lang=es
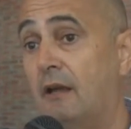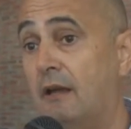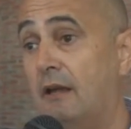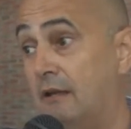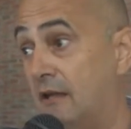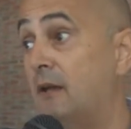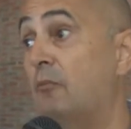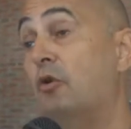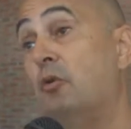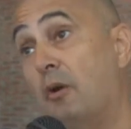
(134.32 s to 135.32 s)
eh,
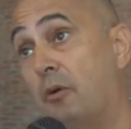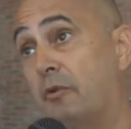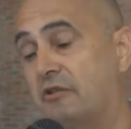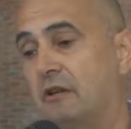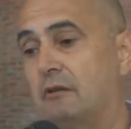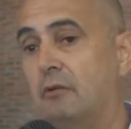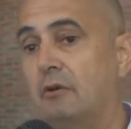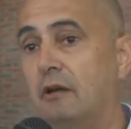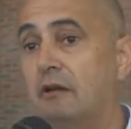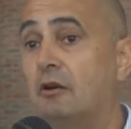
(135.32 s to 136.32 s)
tenemos nuevos proyectos.
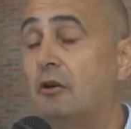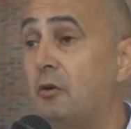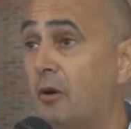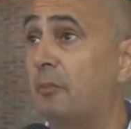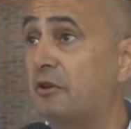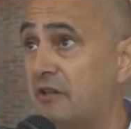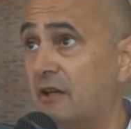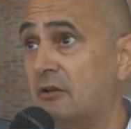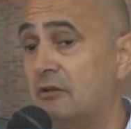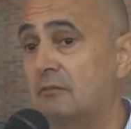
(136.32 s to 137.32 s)
Bueno, entre los nuevos
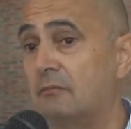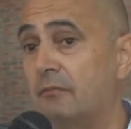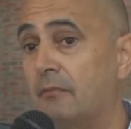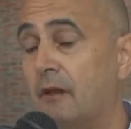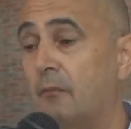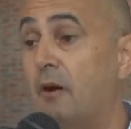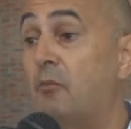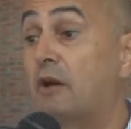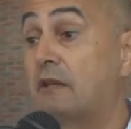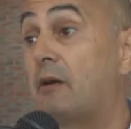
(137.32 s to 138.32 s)
proyectos
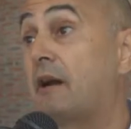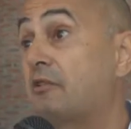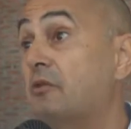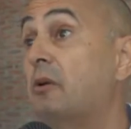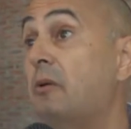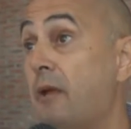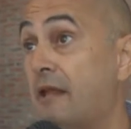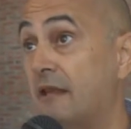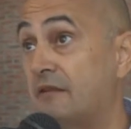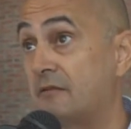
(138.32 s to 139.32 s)
vamos a trabajar sobre
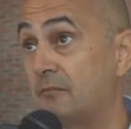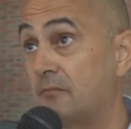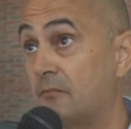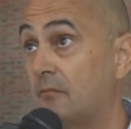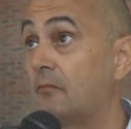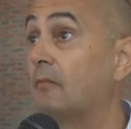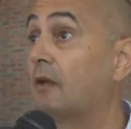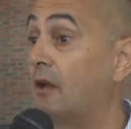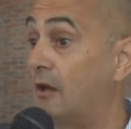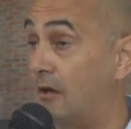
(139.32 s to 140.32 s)
viviendas
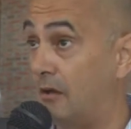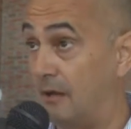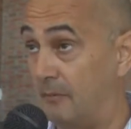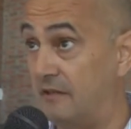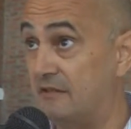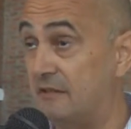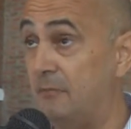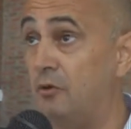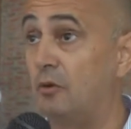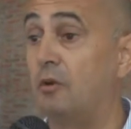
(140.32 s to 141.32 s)
que al
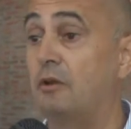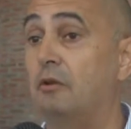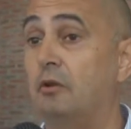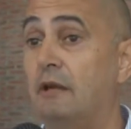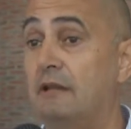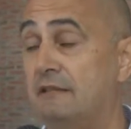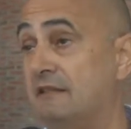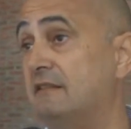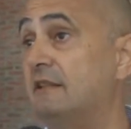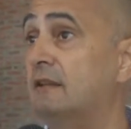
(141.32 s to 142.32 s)
principio, cuando en el
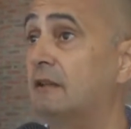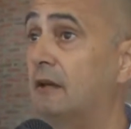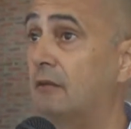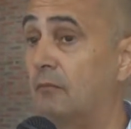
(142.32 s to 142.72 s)
17